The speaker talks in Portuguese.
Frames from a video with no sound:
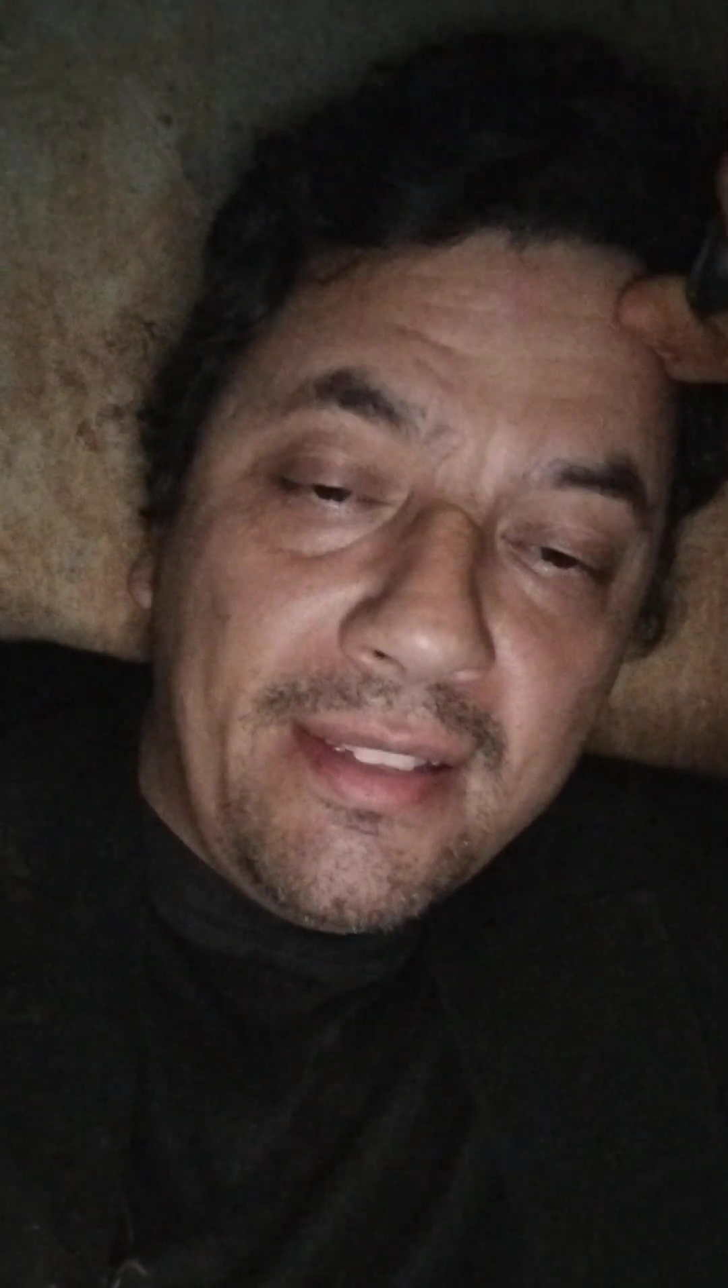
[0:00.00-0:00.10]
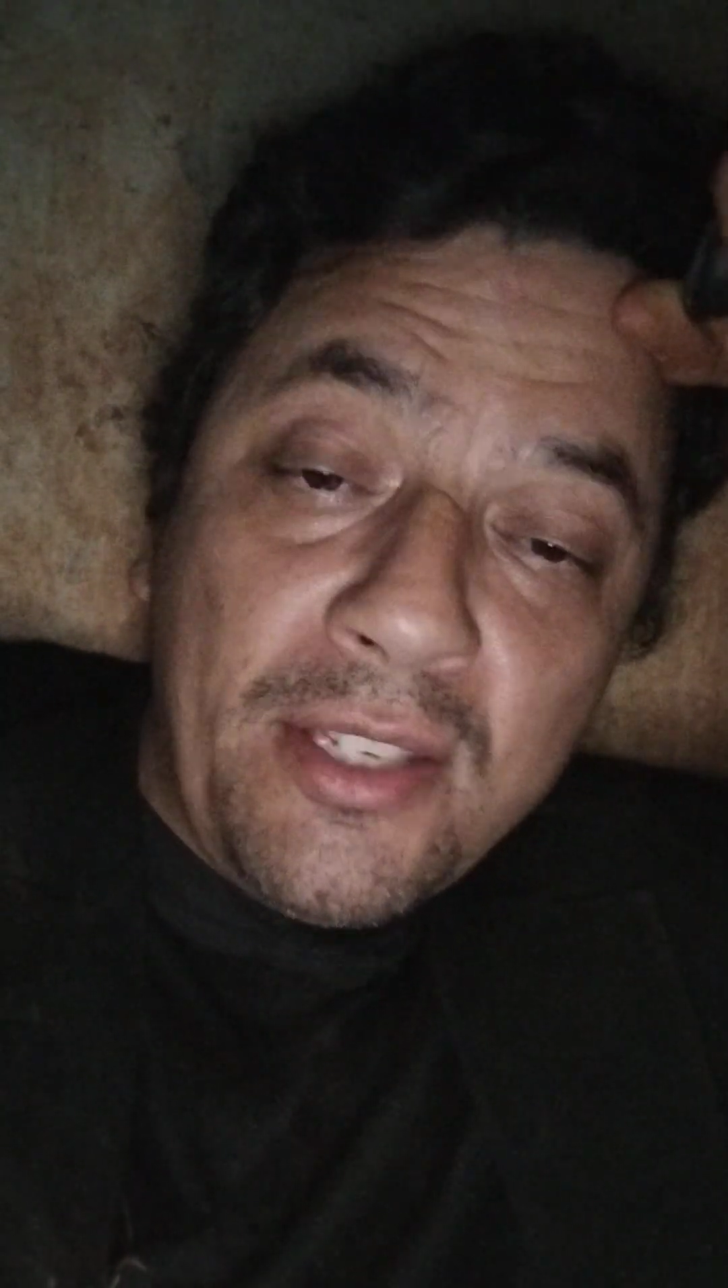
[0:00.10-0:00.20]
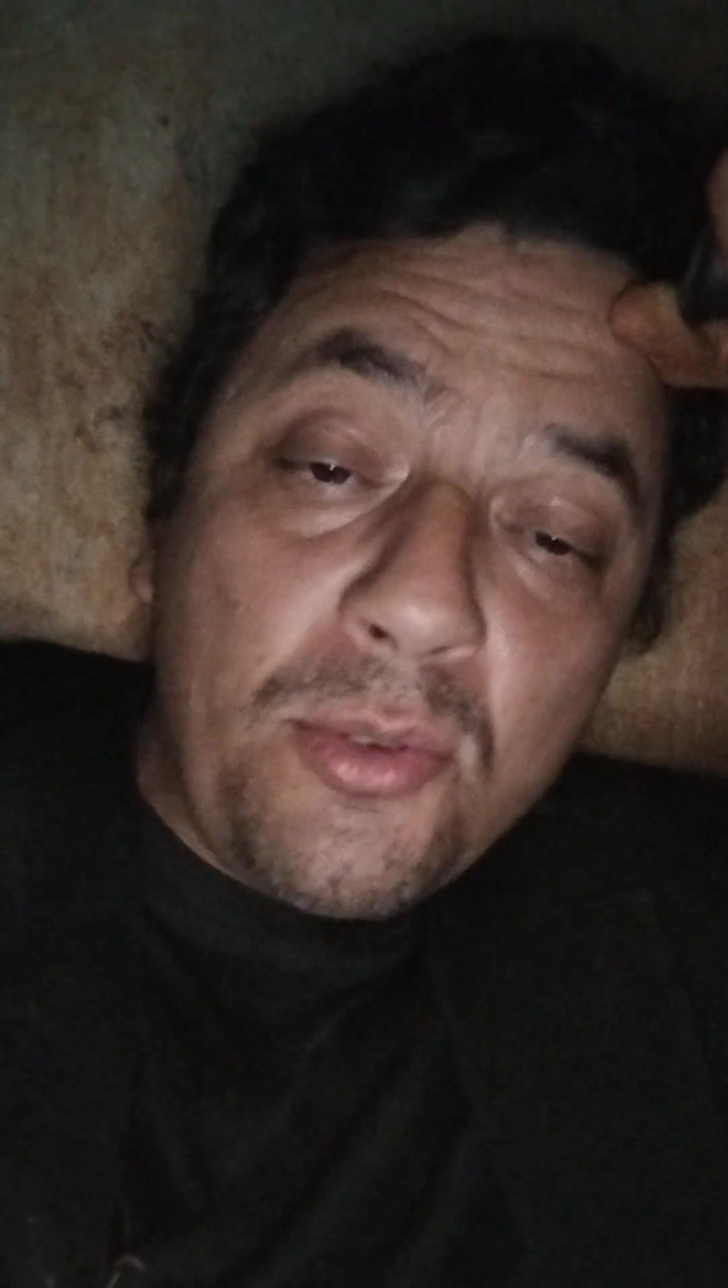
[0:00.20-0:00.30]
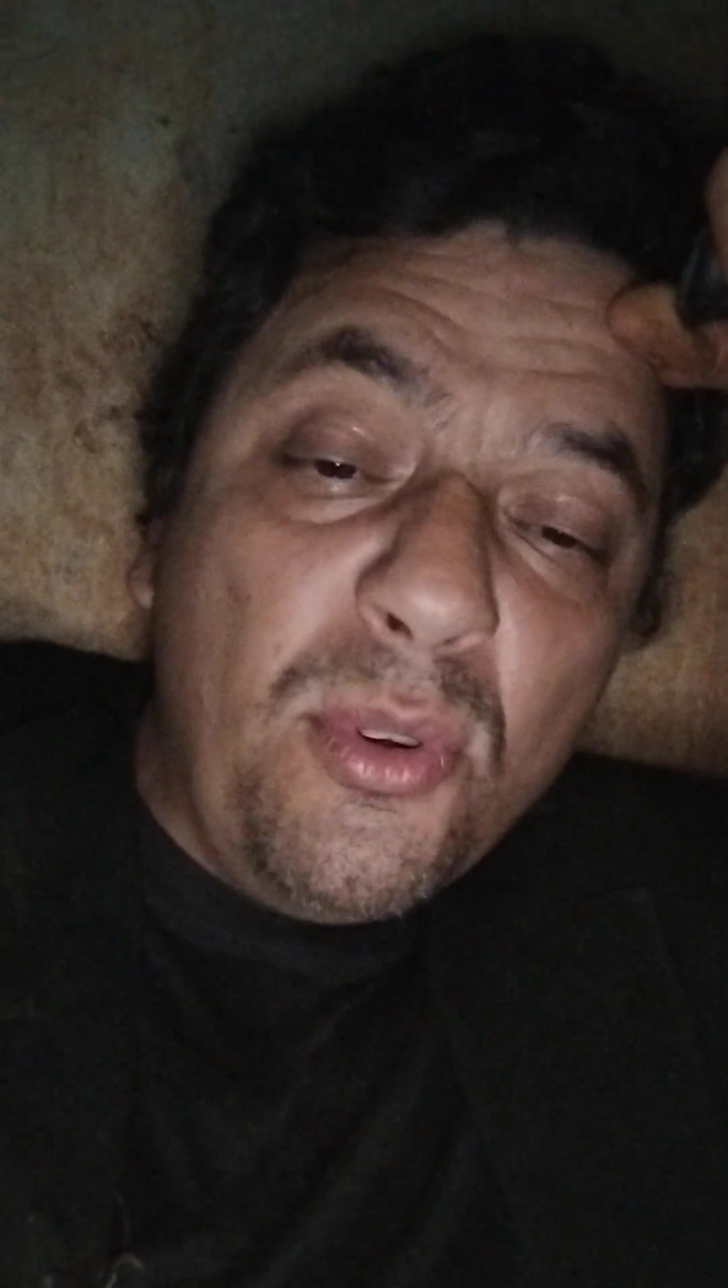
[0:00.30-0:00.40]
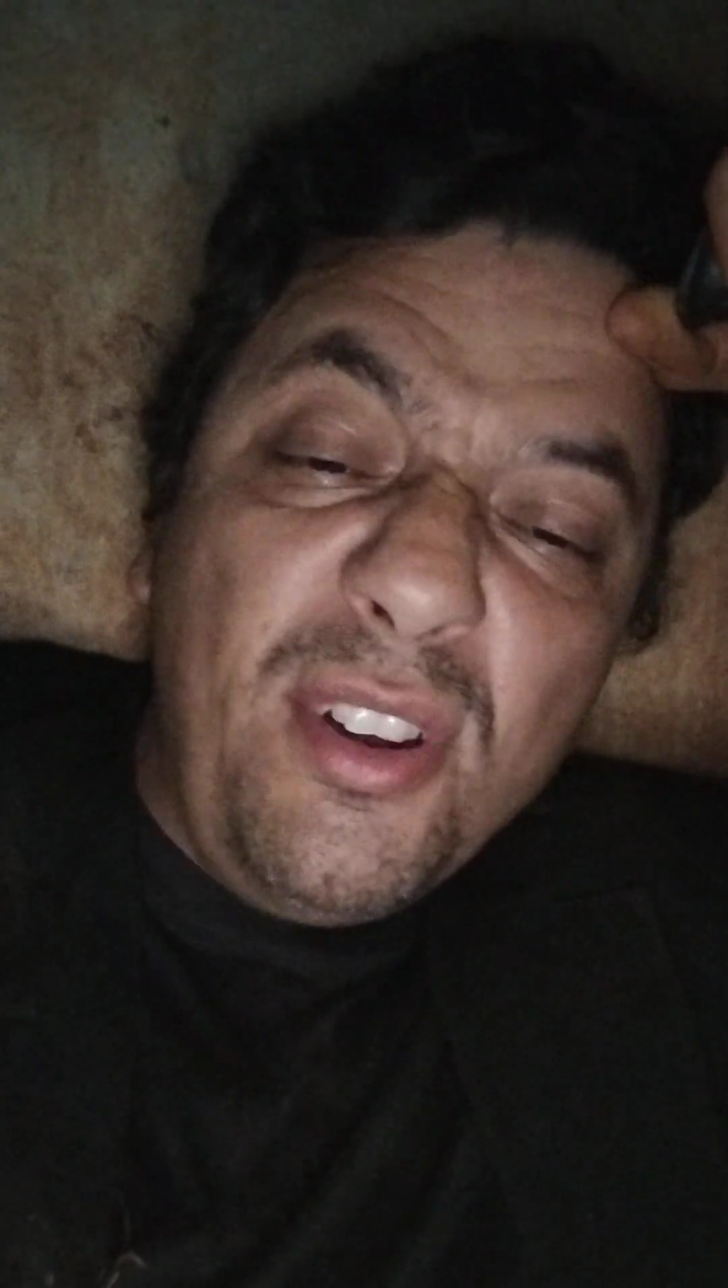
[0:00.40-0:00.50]

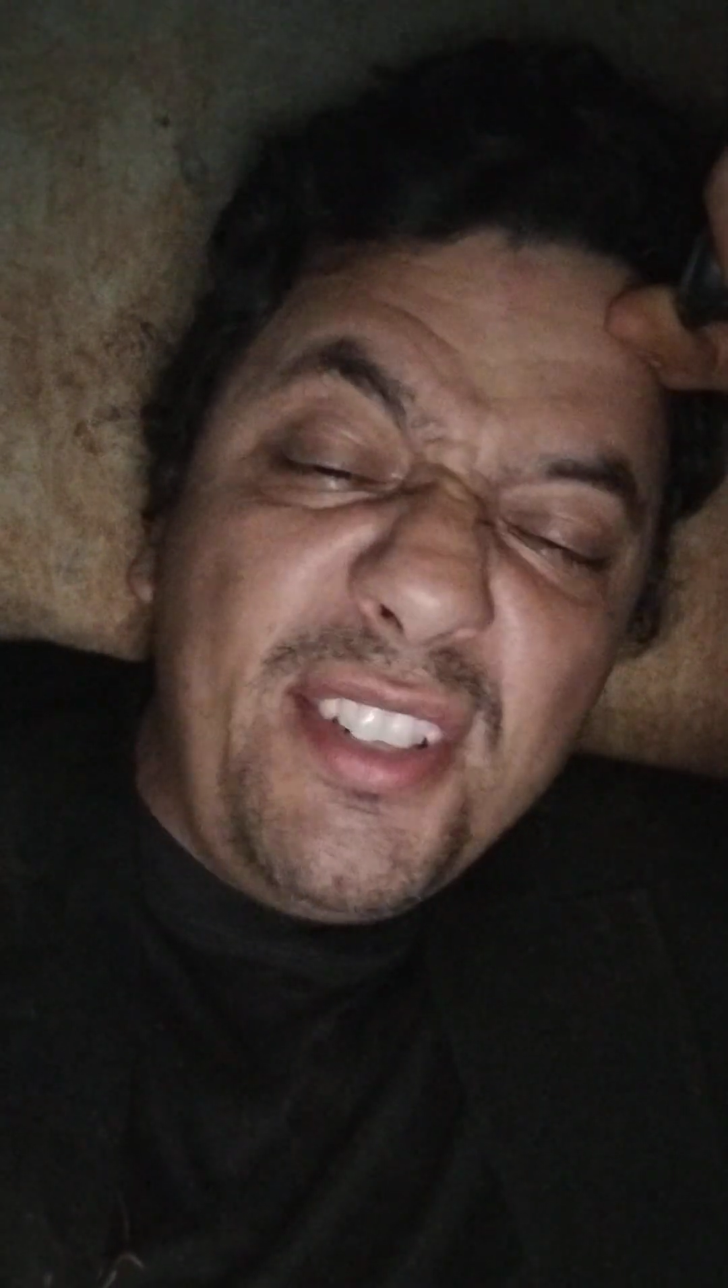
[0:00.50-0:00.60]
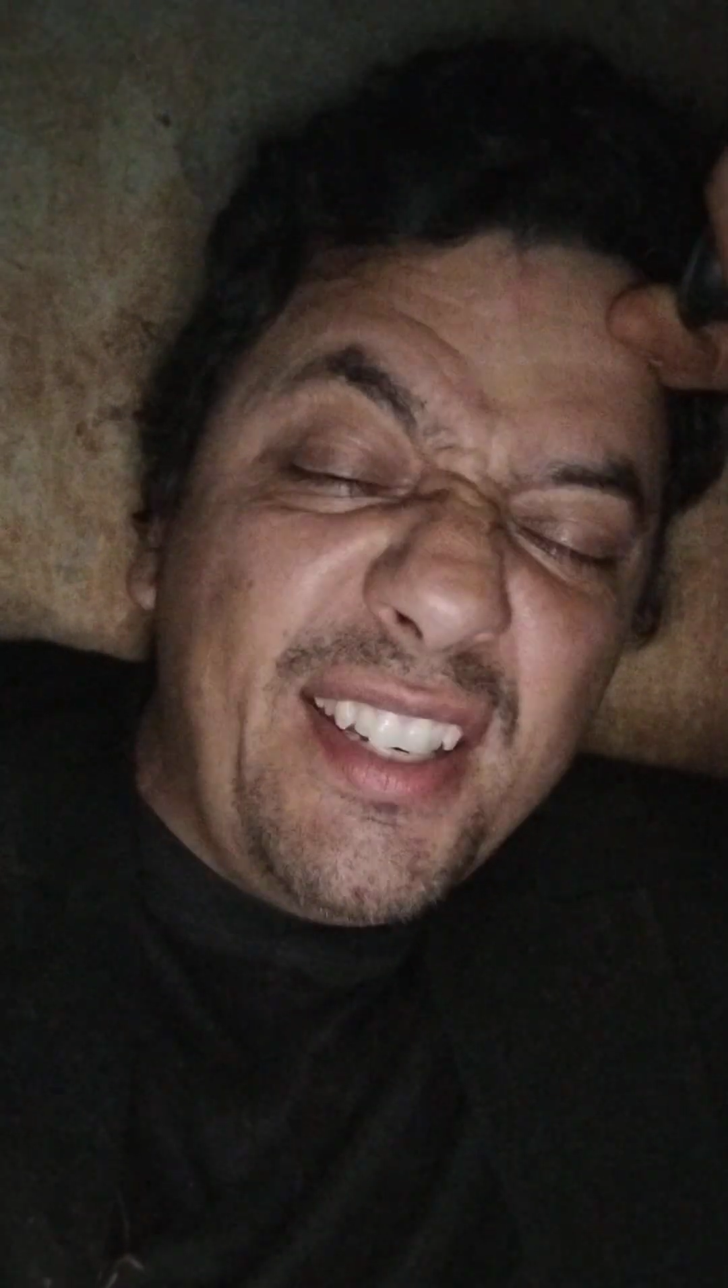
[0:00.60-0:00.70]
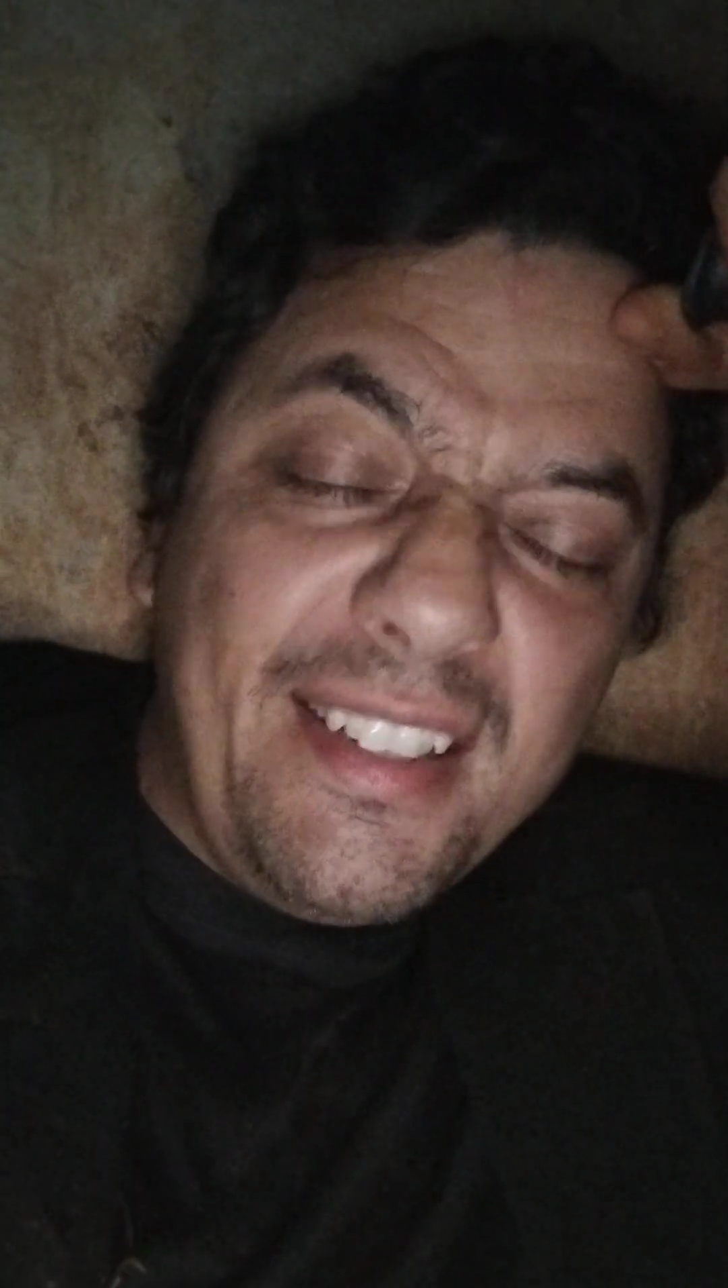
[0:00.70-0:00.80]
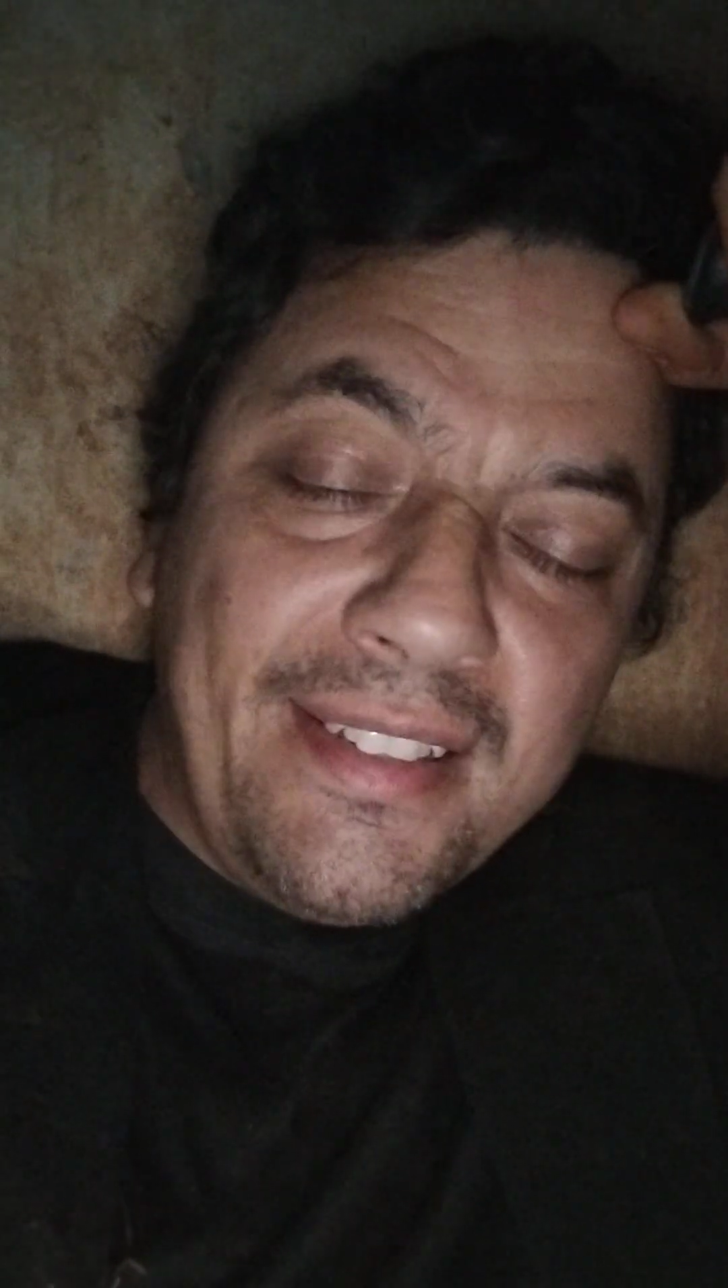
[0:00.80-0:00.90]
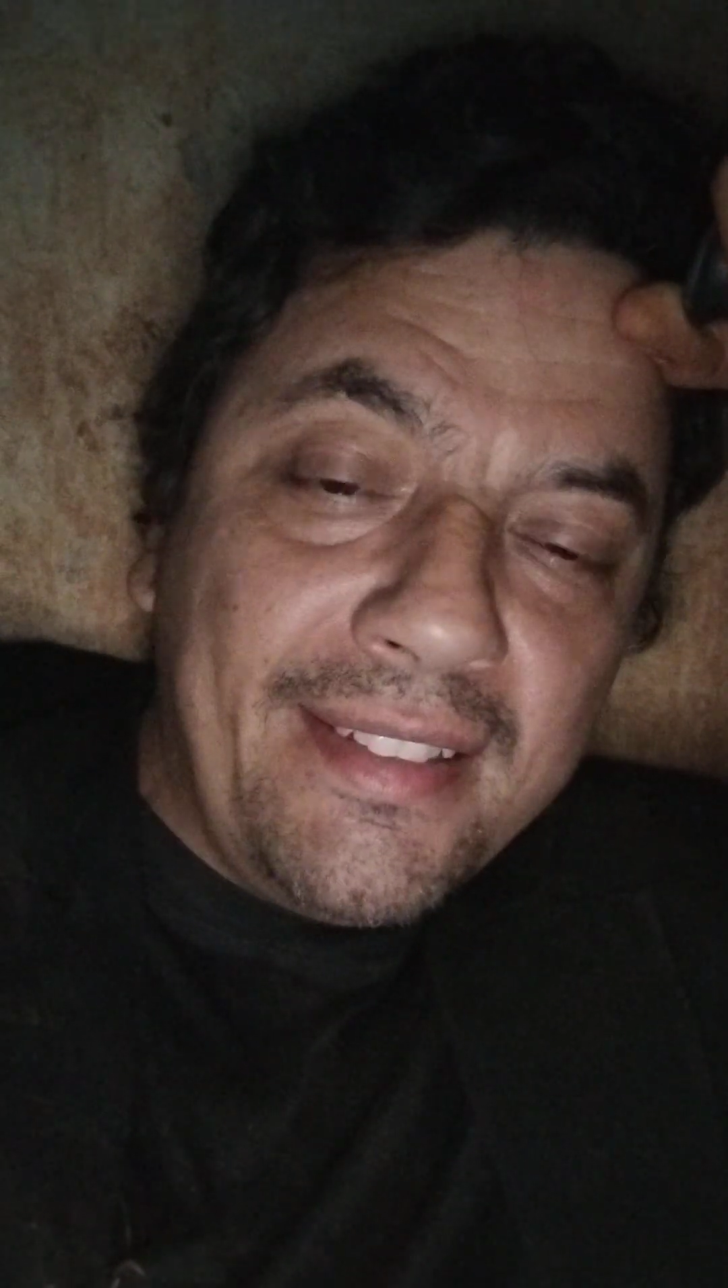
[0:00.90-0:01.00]
descurte.